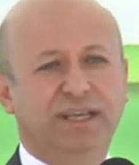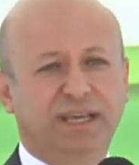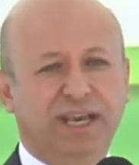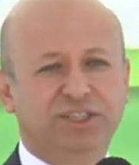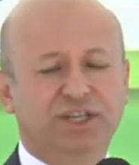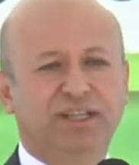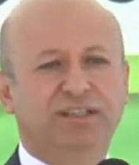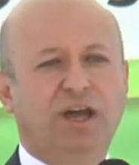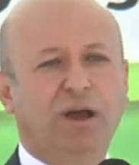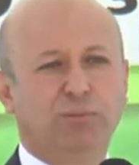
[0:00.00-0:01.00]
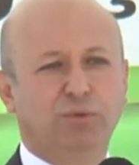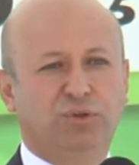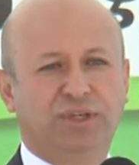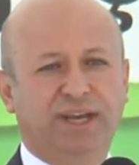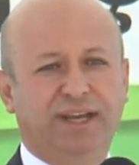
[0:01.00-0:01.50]
geleceğinde daha
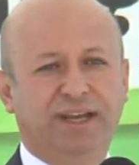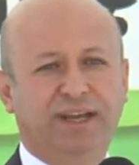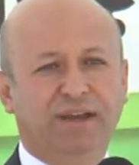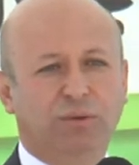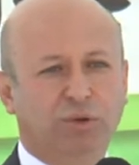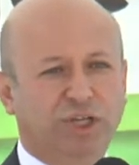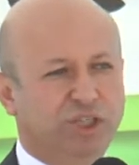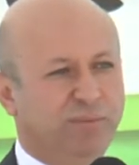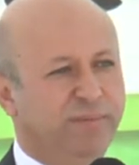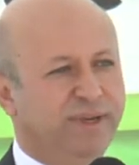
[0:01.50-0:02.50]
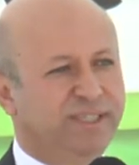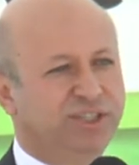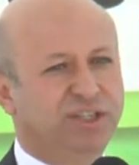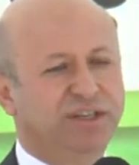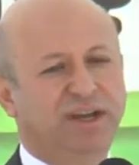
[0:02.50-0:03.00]
büyük yerlere ulaşabilmesi
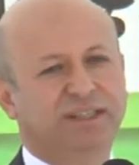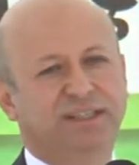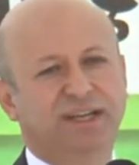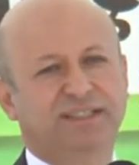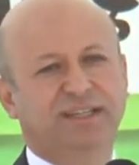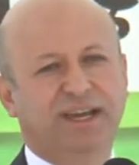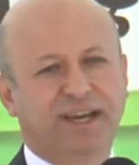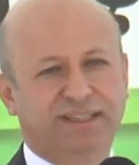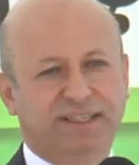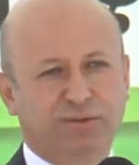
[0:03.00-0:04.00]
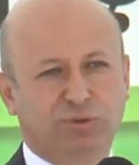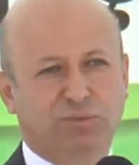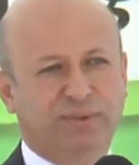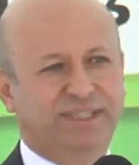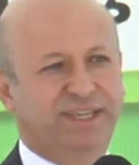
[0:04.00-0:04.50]
için katkılarınızın, gayretleriniz
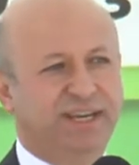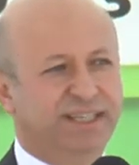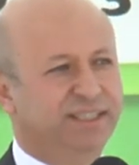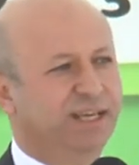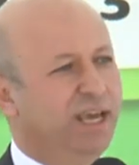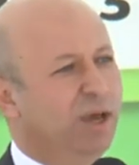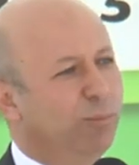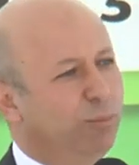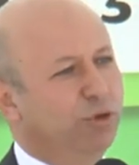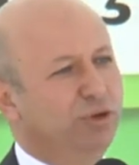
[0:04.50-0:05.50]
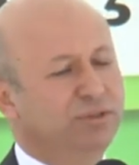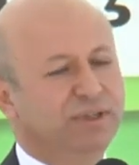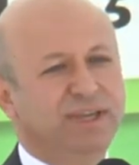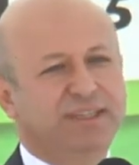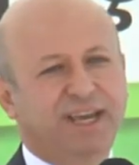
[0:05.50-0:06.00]
olması gerekir. Bugün
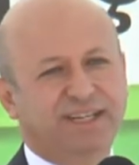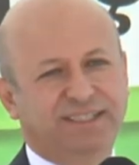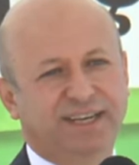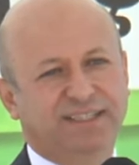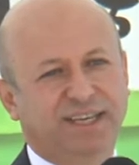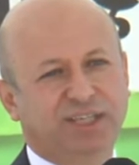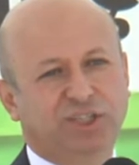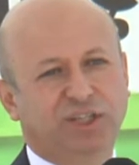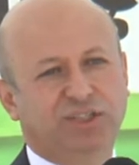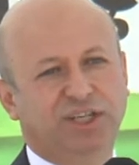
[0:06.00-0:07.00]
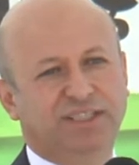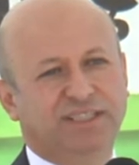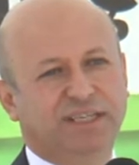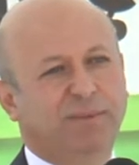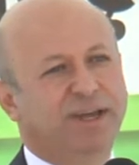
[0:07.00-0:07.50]
Derslerinizde iyi
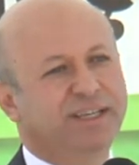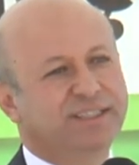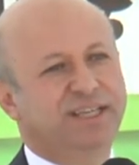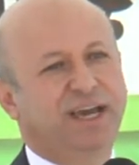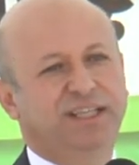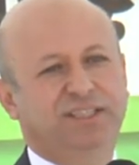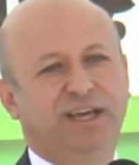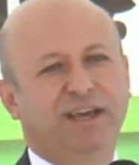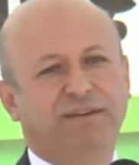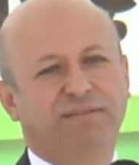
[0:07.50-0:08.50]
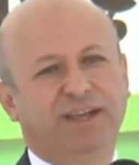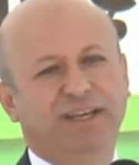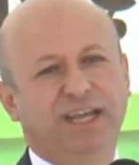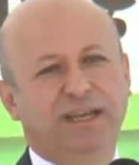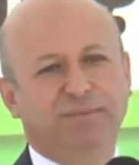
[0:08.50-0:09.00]
çalışacaksınız ama sadece
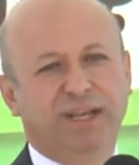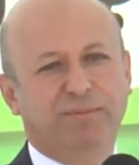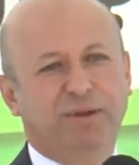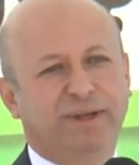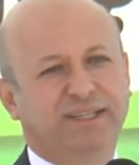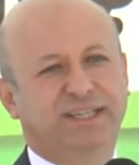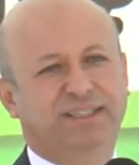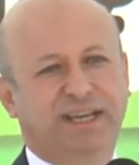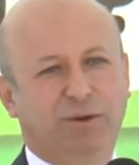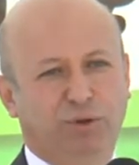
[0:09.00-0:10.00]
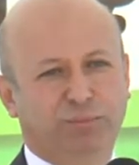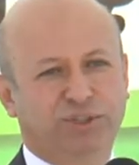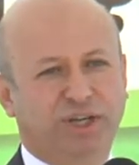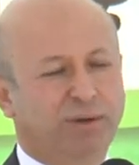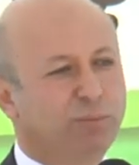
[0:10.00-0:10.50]
fenli ilimleri bilmeniz yeterli
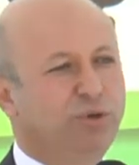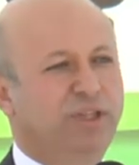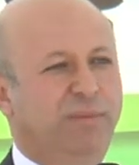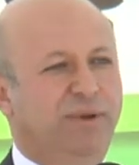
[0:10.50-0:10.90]
olmayacak. Bununla